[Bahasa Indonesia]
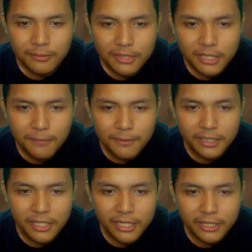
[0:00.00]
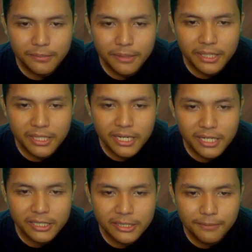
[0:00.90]
Bisa dapat item ini dari
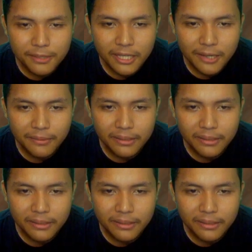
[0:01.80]
gacha pertama.